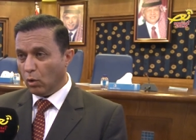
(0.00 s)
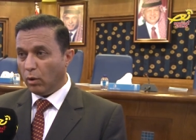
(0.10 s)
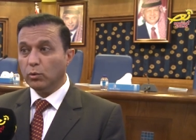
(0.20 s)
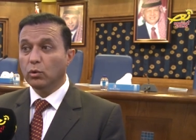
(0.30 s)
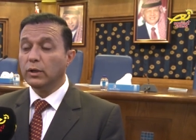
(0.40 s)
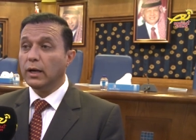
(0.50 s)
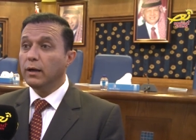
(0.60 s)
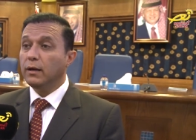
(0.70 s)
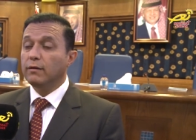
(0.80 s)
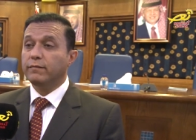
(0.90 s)
ومن
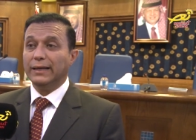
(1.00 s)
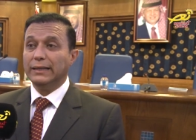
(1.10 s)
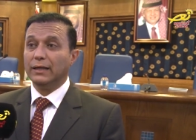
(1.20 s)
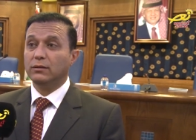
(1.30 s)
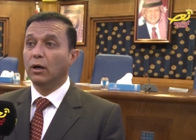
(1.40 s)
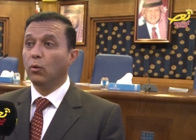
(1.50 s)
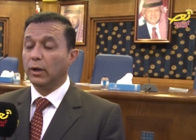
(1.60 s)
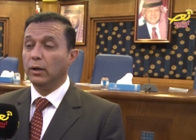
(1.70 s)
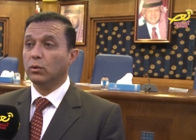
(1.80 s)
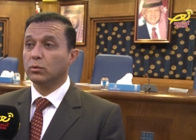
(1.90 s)
هنا فإن
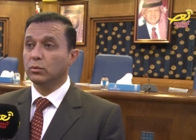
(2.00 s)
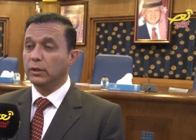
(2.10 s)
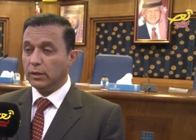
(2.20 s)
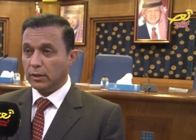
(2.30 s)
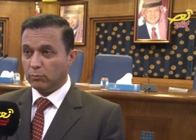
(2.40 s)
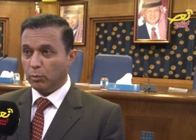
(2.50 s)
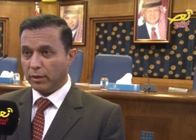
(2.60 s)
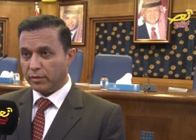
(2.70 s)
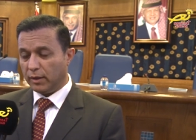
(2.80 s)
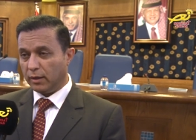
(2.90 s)
الدور الأردني
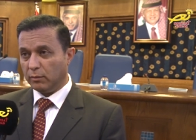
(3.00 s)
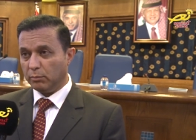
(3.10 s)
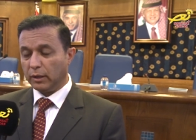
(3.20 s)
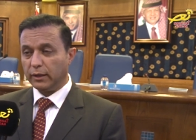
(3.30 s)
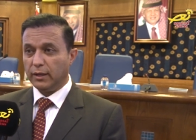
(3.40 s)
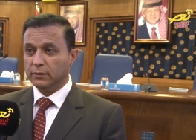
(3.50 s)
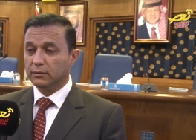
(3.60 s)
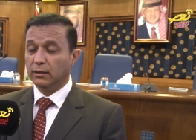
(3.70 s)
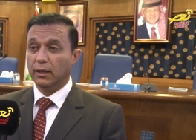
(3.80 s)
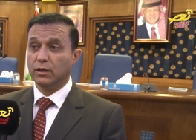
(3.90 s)
ممثلا بالقيادة
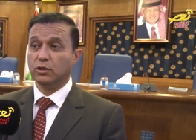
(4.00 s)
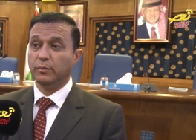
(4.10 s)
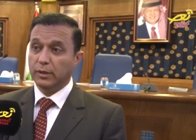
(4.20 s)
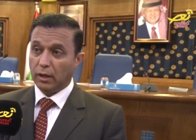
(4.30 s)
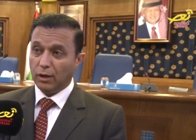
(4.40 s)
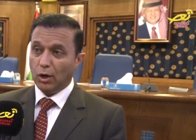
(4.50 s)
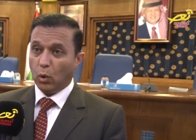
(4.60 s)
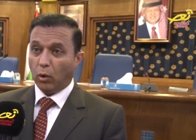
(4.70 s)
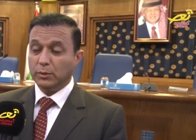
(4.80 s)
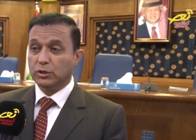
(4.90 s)
الهاشمية
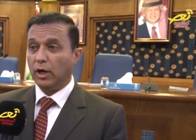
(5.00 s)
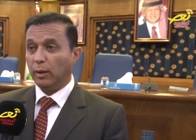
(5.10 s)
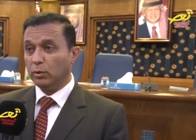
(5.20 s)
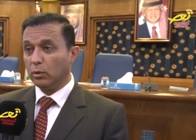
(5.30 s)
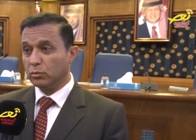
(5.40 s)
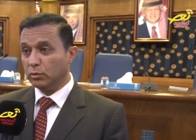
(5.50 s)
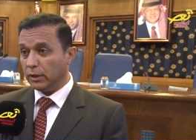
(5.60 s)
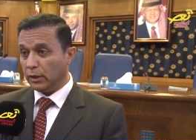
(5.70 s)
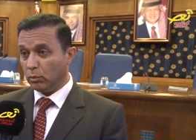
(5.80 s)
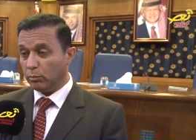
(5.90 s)
وبالشعب
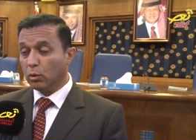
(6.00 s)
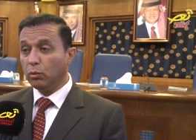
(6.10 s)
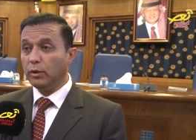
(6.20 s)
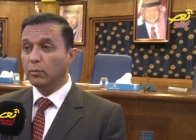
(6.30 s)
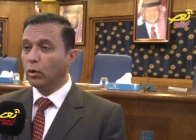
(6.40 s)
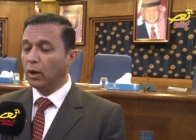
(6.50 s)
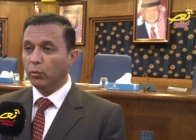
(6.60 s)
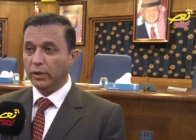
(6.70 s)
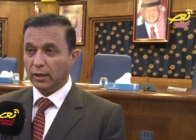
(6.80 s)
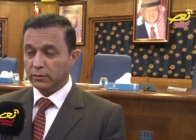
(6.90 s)
الأردني بكل
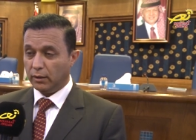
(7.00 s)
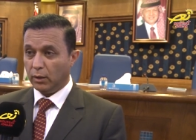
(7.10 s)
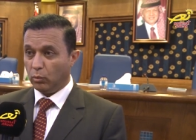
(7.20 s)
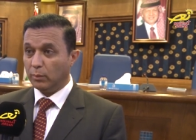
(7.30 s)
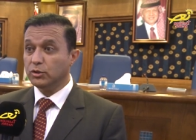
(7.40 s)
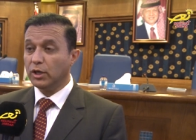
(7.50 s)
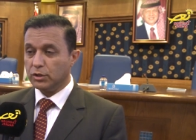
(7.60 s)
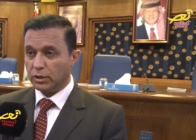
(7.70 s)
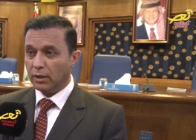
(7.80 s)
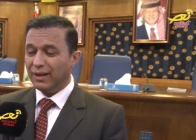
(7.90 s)
مكوناته
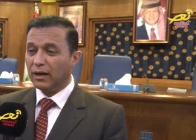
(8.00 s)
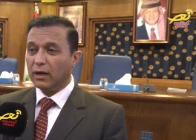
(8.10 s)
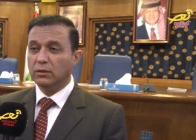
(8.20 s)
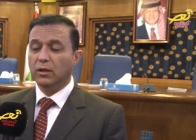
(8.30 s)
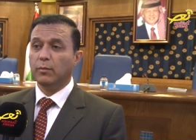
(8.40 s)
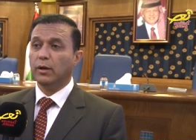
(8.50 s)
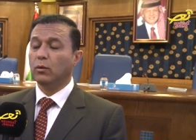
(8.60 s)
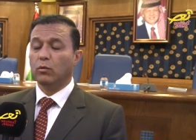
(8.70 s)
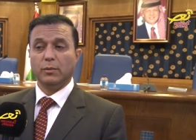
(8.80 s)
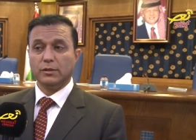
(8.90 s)
وبجيشه قدم
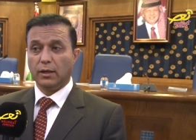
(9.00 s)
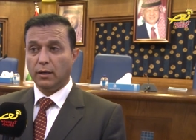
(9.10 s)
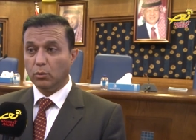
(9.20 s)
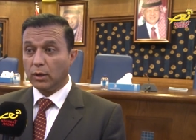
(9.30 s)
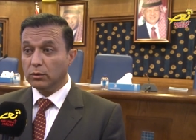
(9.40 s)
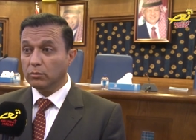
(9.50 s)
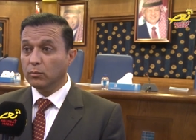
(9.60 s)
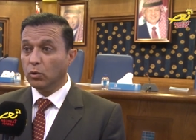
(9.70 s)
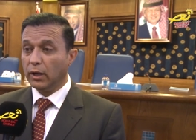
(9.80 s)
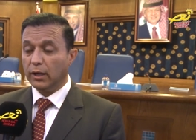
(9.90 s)
وما زال
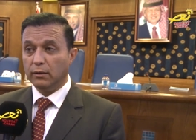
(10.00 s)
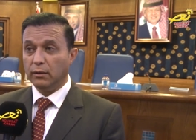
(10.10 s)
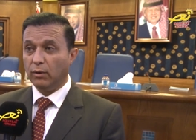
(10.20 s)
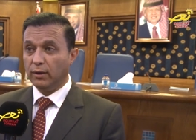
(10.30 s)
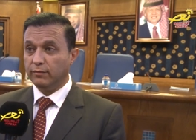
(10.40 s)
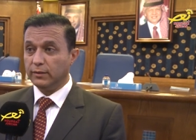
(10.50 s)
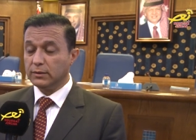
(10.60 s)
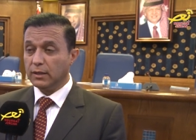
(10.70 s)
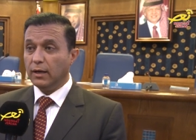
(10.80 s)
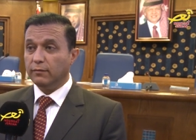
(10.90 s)
يقدم الغالي
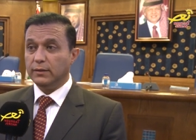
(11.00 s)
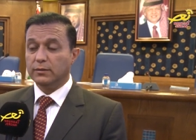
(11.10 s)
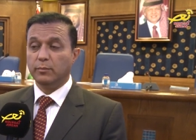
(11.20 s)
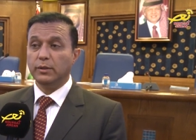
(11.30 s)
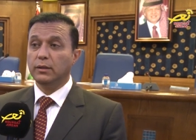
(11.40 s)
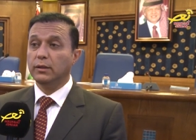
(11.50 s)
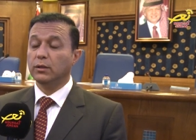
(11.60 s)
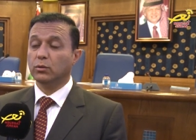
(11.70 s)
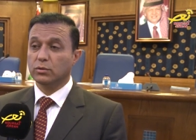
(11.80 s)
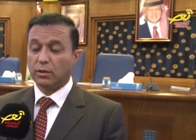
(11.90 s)
والنفيس في
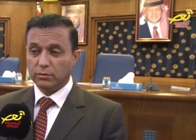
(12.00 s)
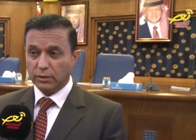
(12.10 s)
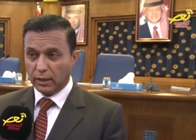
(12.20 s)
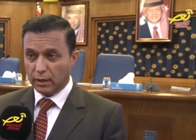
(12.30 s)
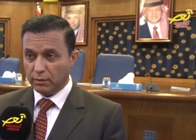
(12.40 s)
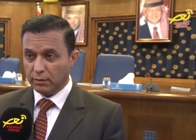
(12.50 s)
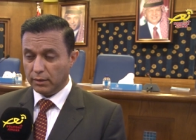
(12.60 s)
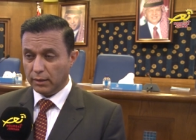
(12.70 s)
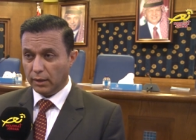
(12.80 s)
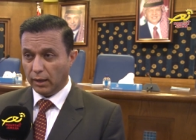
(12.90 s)
سبيل نصرة
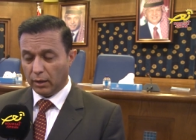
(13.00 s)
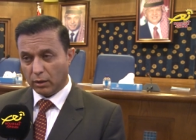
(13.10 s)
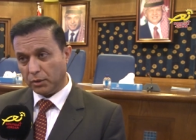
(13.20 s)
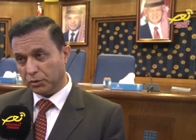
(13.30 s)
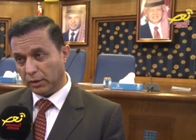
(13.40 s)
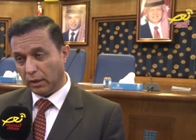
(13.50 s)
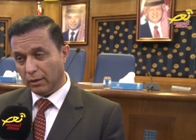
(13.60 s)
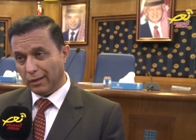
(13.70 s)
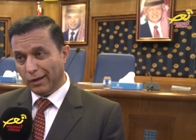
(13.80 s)
هذه القضية